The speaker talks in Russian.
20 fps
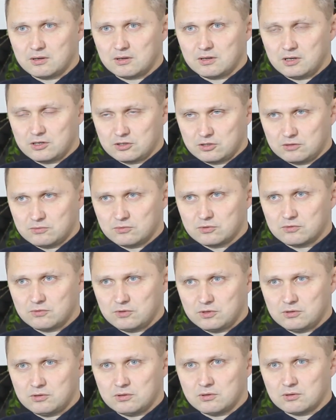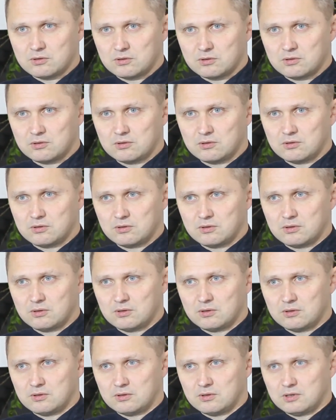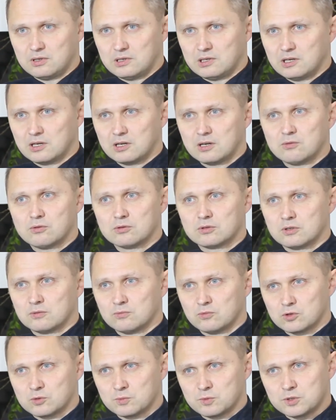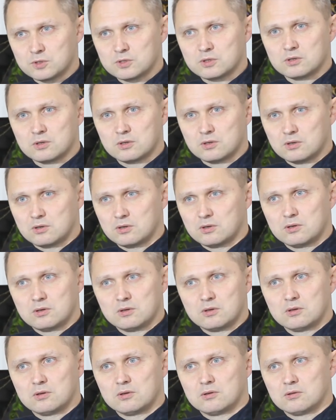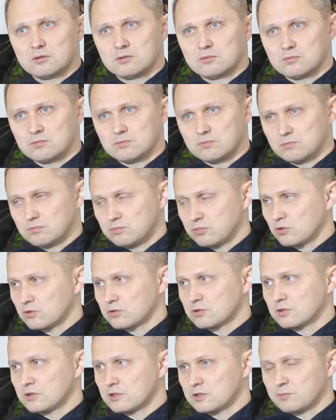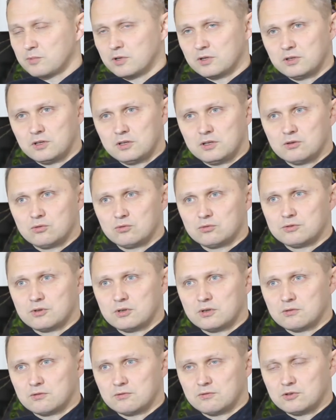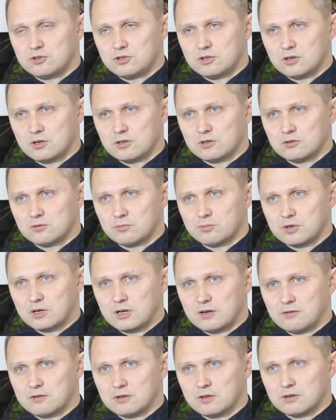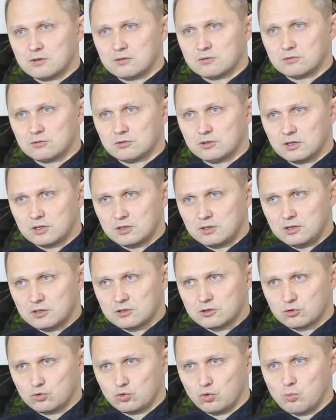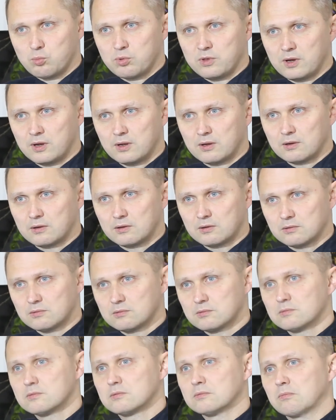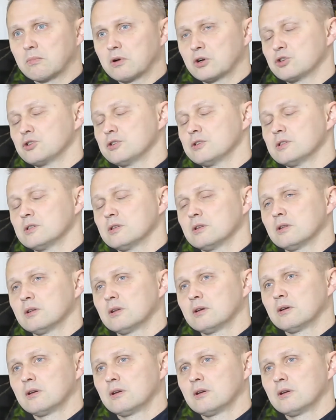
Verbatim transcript: Каждому свое. И для кого-то, может быть, просто исполнение утреннего вечернего правила, но так неотступно, пожизненно.